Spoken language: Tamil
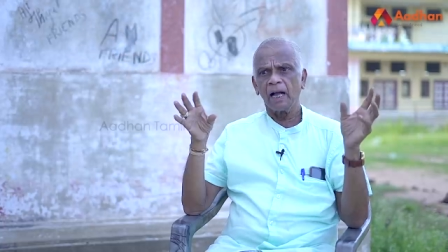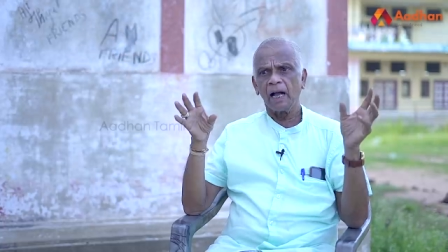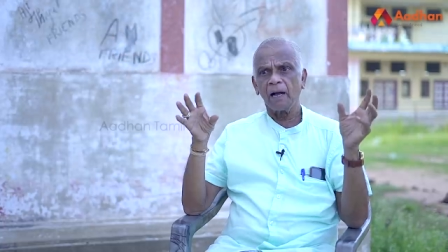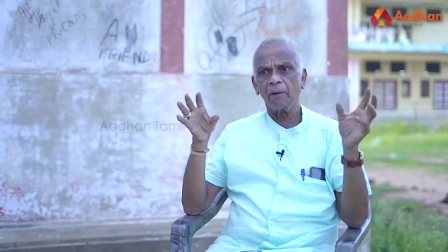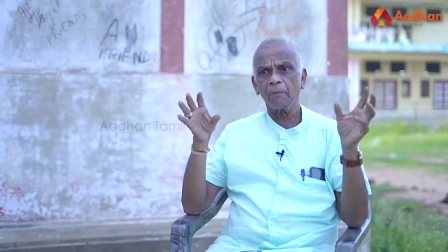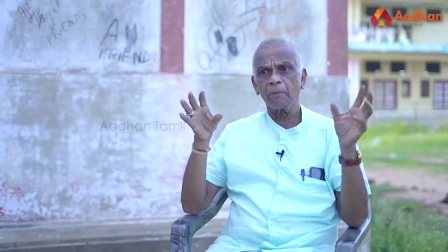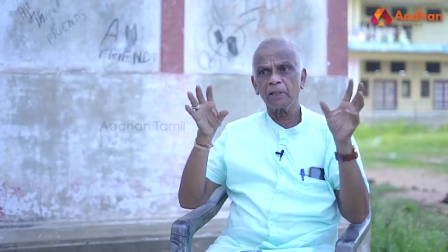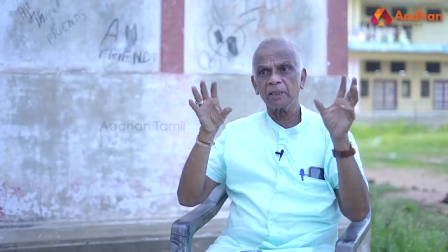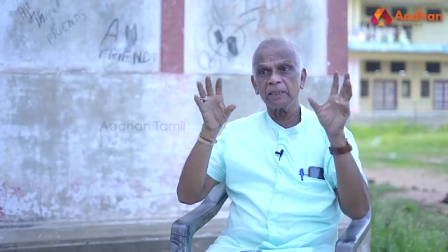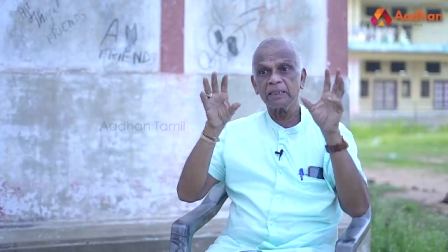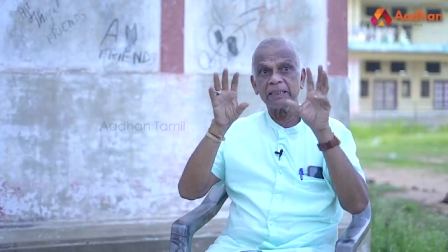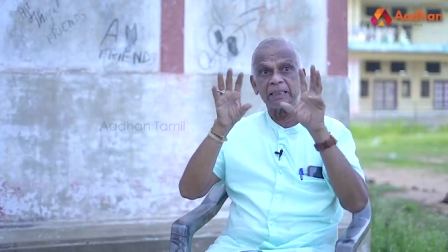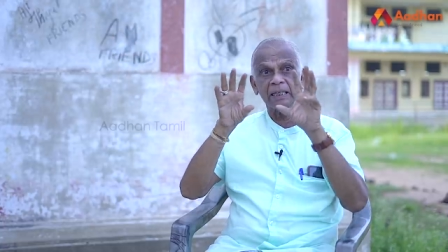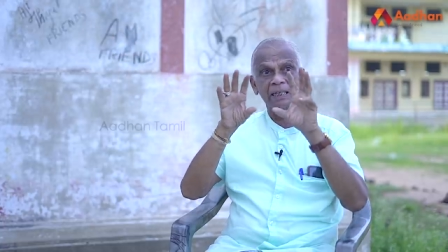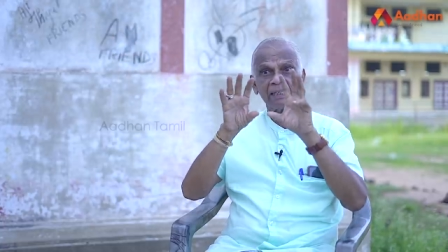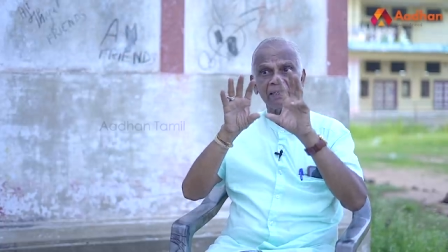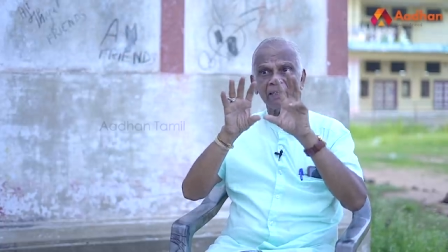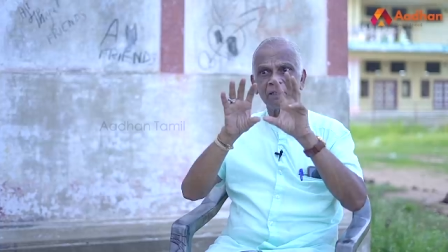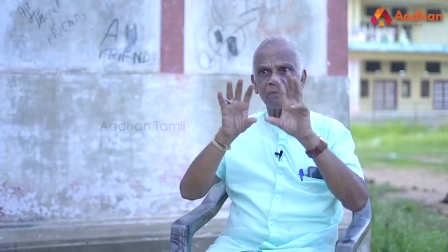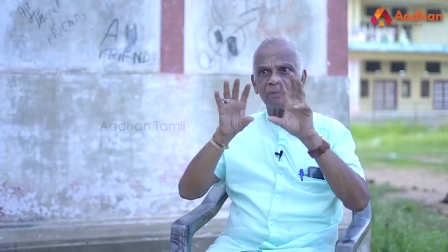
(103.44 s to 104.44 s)
அப்போ
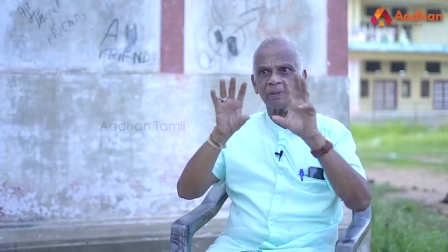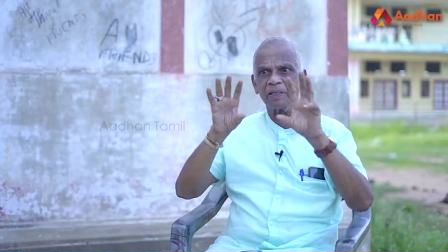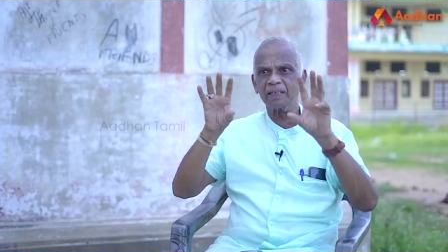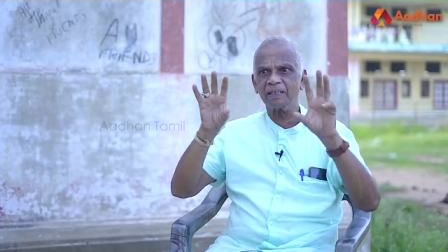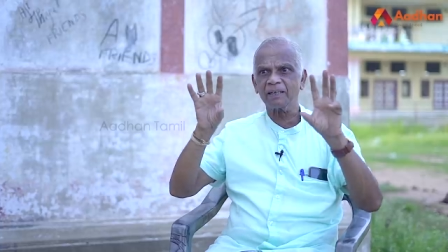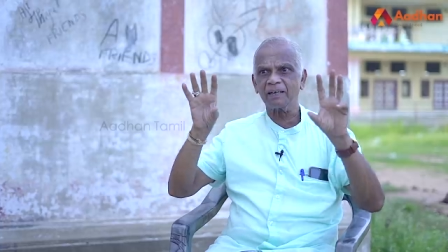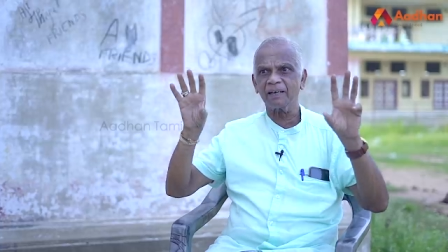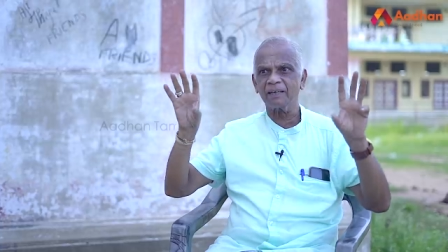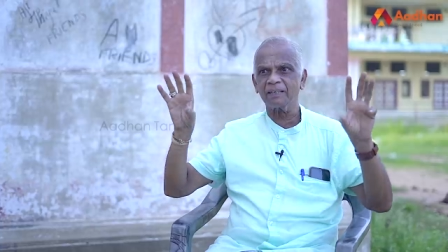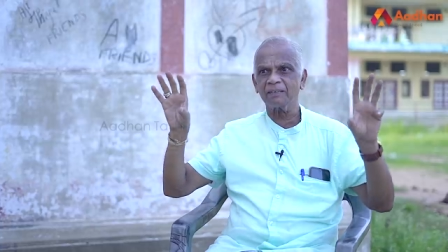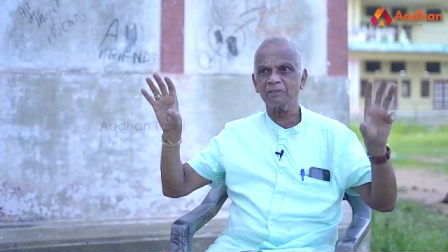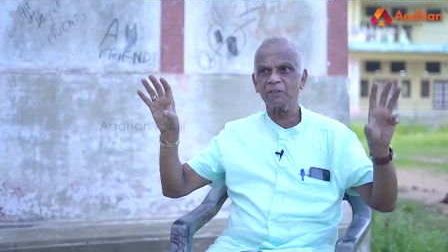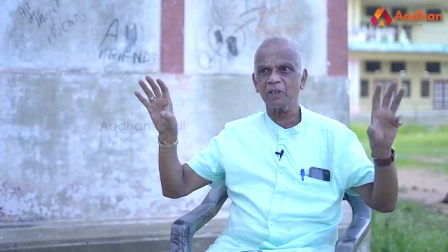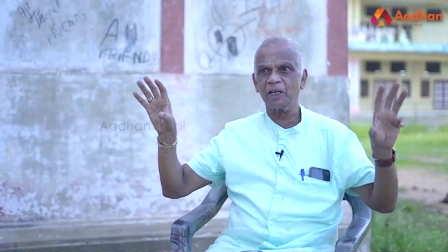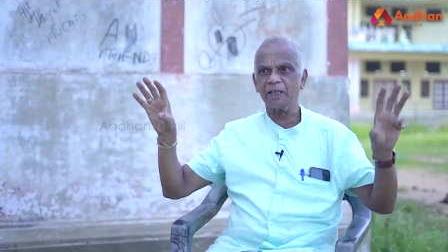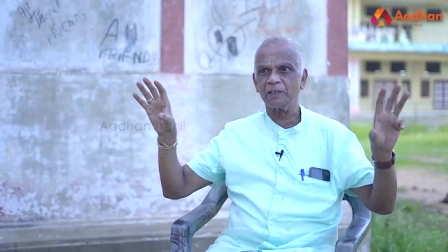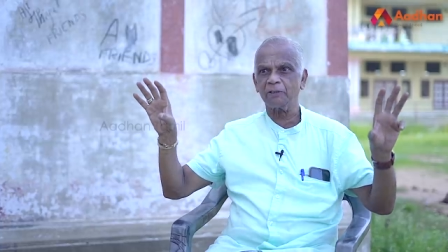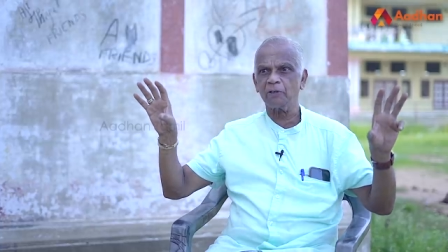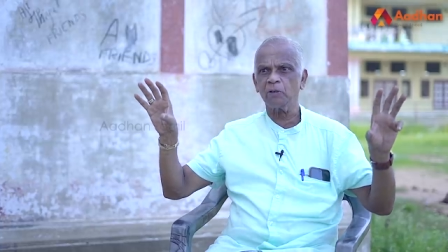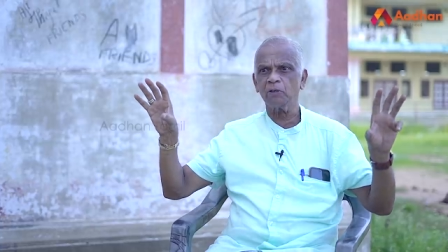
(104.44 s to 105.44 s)
இரண்டு பேர்
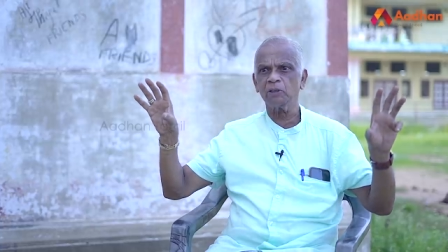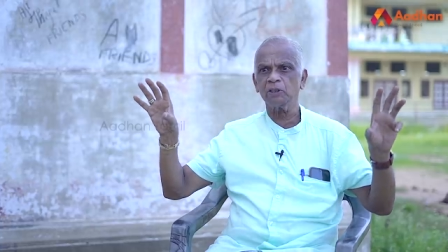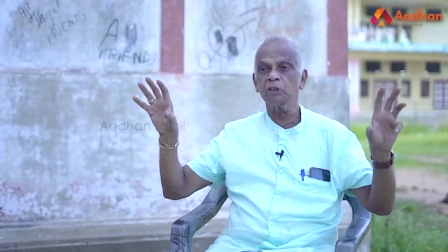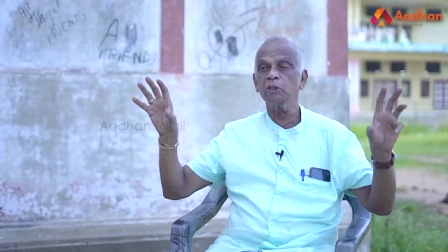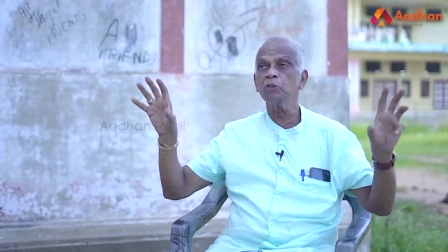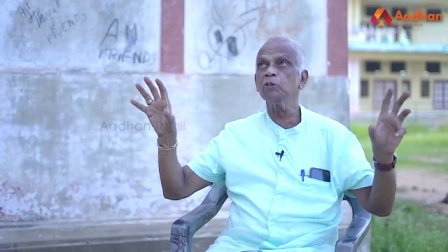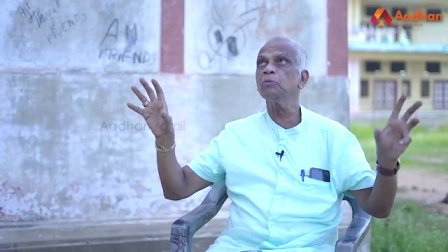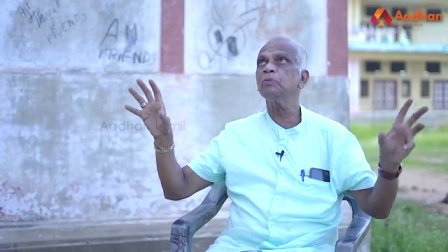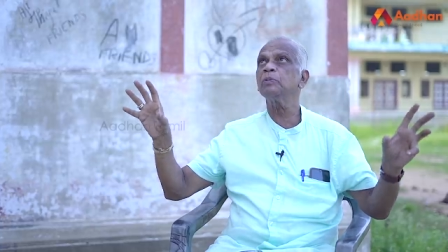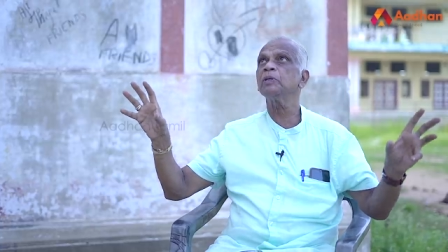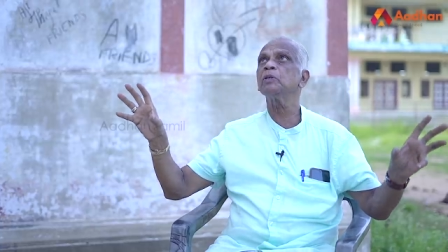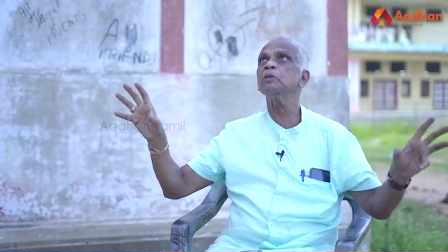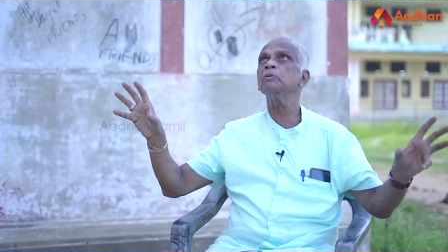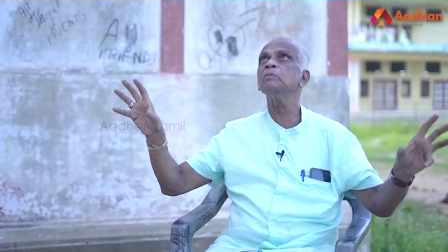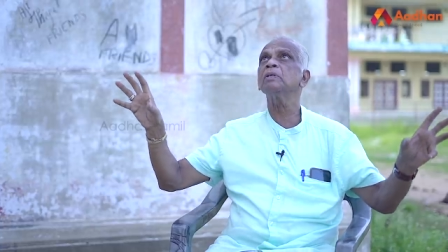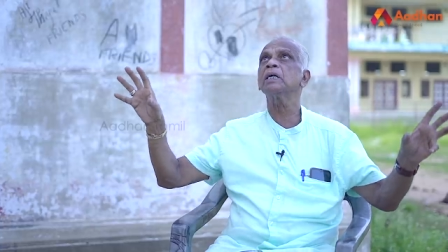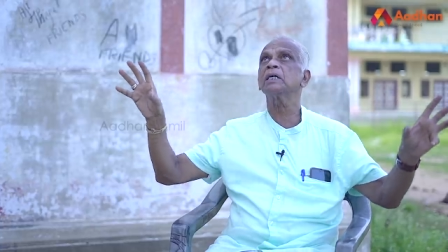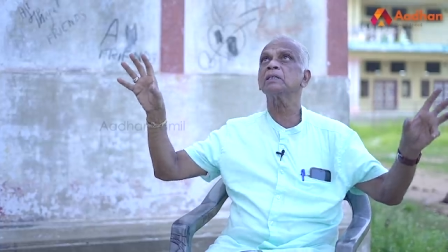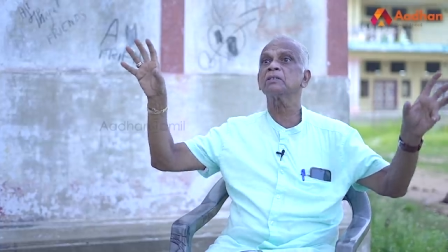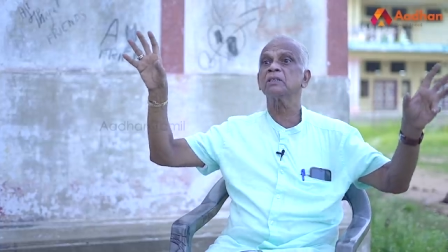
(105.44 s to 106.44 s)
காலத்திலேயும் இரு
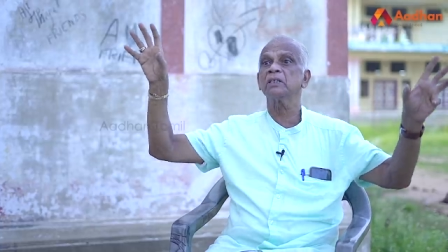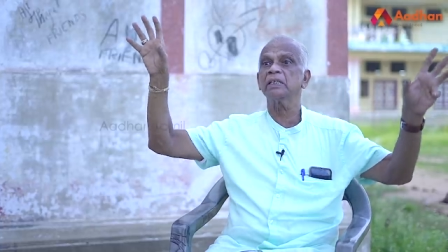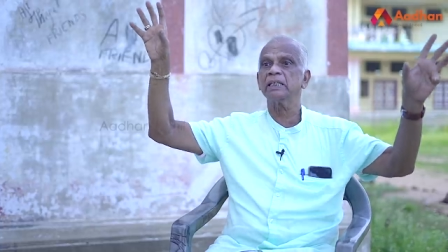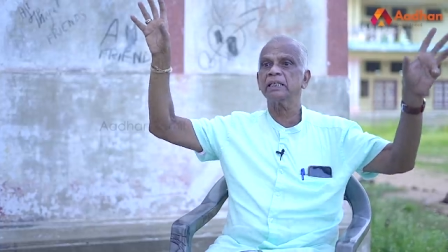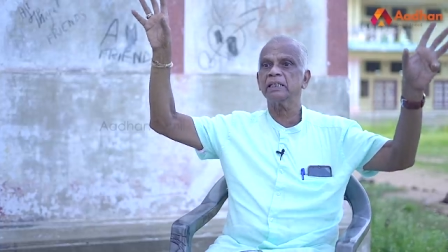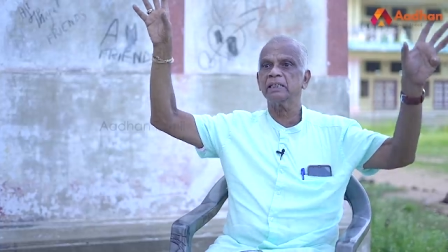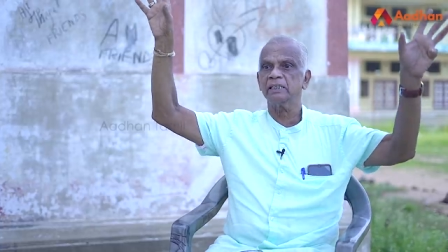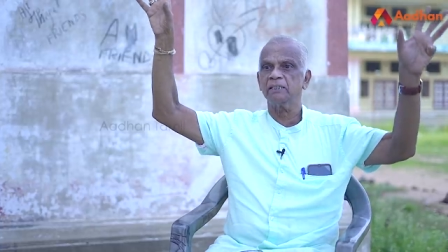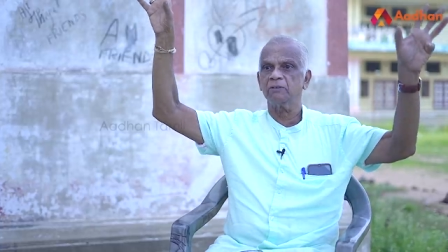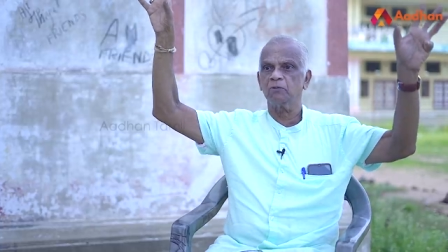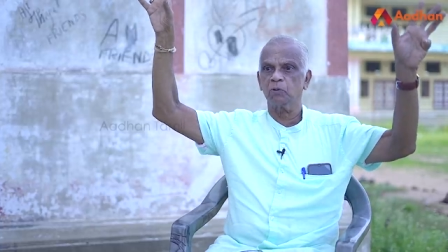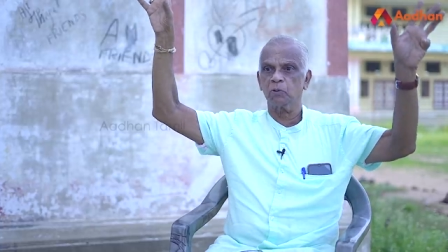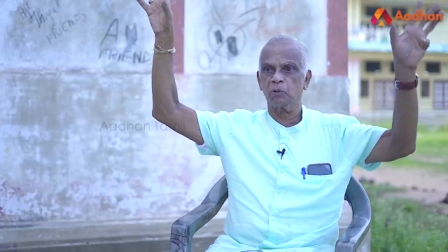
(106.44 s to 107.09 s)
பெரும் கற்றளிகள்